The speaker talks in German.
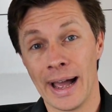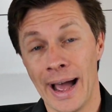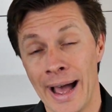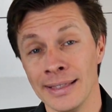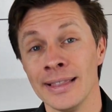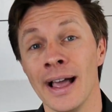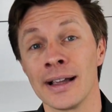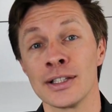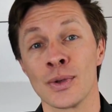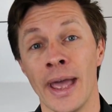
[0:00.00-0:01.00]

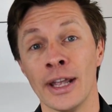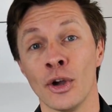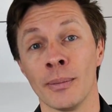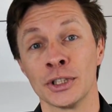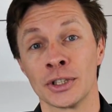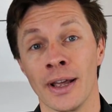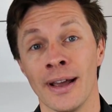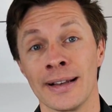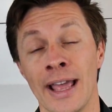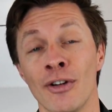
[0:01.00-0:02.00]
Anlage zur
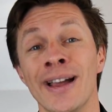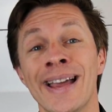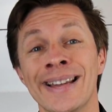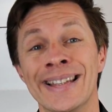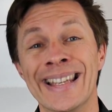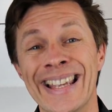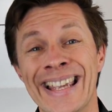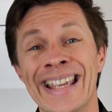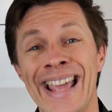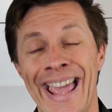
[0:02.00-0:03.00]
Einkommensteuererklärung, die
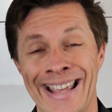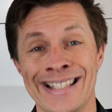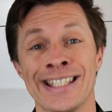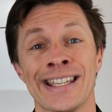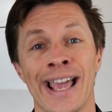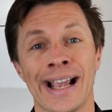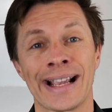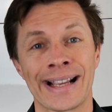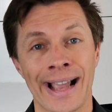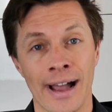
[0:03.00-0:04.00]
E1
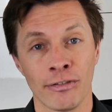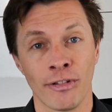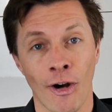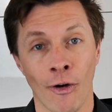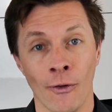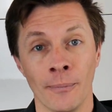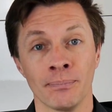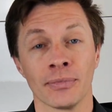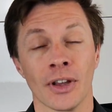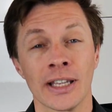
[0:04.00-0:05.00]
KV.
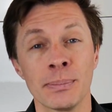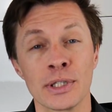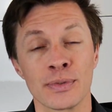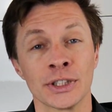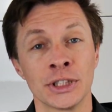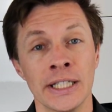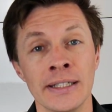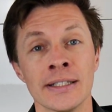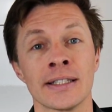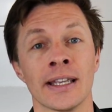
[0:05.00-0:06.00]
Da gibt es
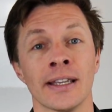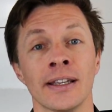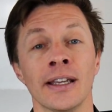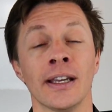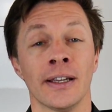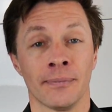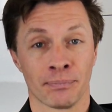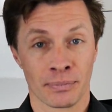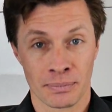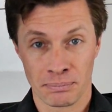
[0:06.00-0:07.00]
verschiedenste
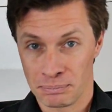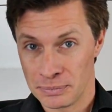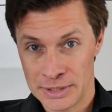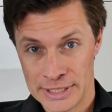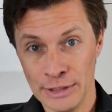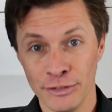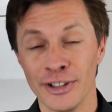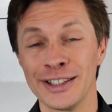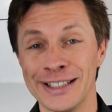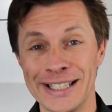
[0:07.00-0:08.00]

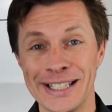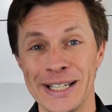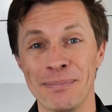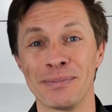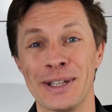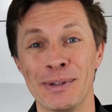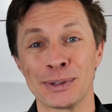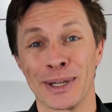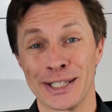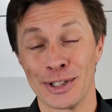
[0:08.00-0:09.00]
Ziffern, die ich eben
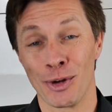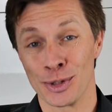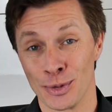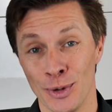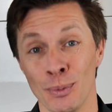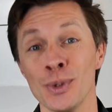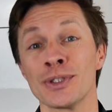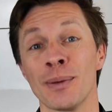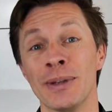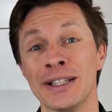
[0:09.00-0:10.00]
dementsprechend ausfüllen muss,
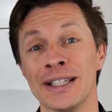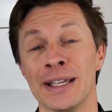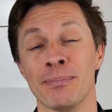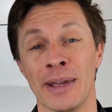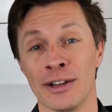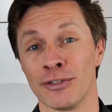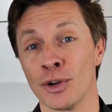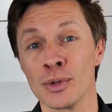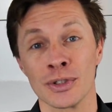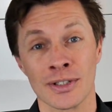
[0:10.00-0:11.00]
damit ich eben meine
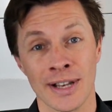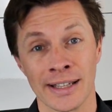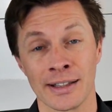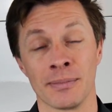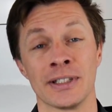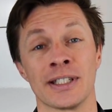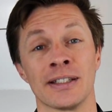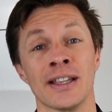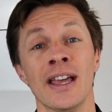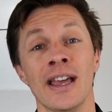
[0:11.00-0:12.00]
Verlustausgleich, damit
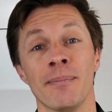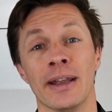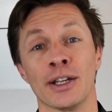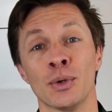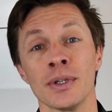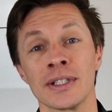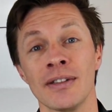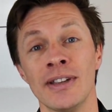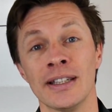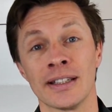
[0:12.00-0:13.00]
ich meine
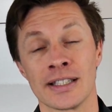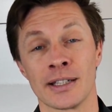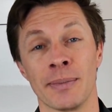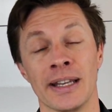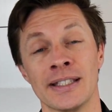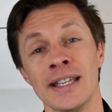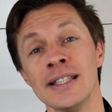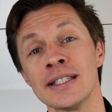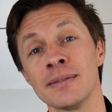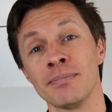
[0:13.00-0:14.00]
Kursgewinne, dass ich meine
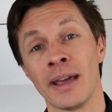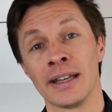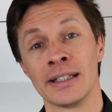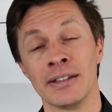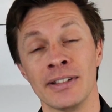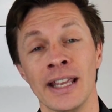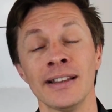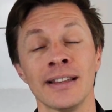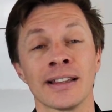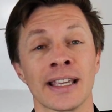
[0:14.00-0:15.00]
Zinsen, meine
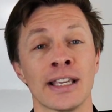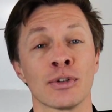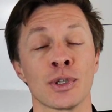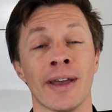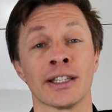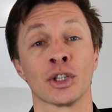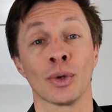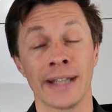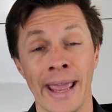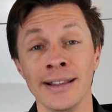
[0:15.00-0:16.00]
Dividendenerträge und so weiter
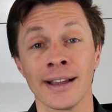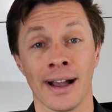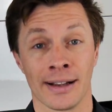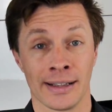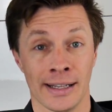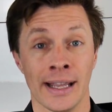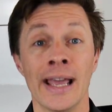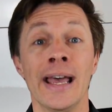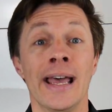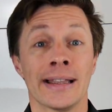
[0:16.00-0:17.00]
dort eintragen kann.
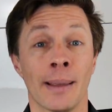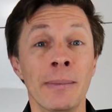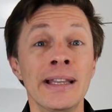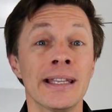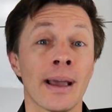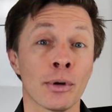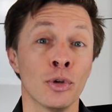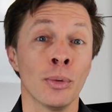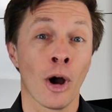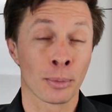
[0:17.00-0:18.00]
Damit ich aber
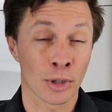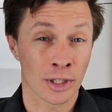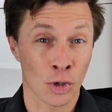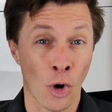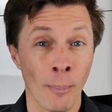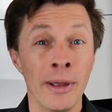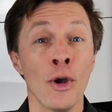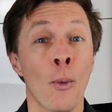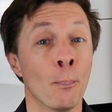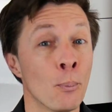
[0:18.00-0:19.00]
überhaupt dort komme,
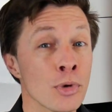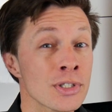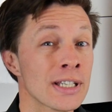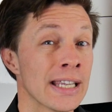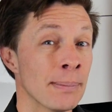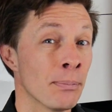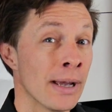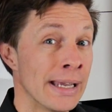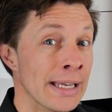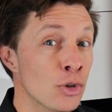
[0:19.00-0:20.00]
muss ich eben
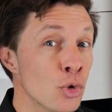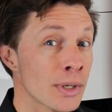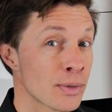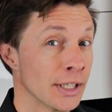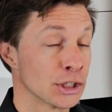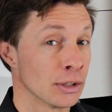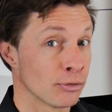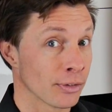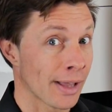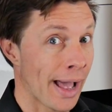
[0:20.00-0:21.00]
hinüber switchen
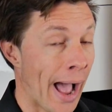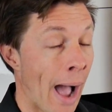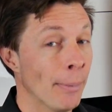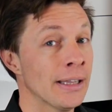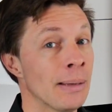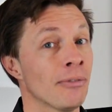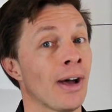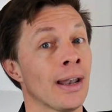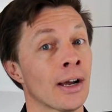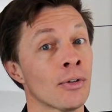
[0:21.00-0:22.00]
von der
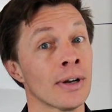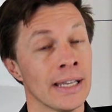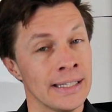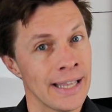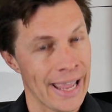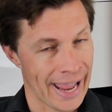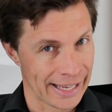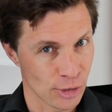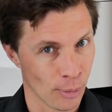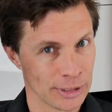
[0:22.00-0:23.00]
Arbeitnehmerveranlagung in die
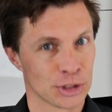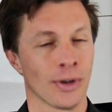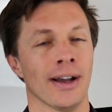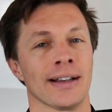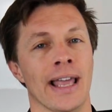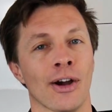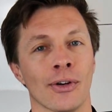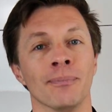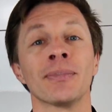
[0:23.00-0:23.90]
Einkommensteuererklärung.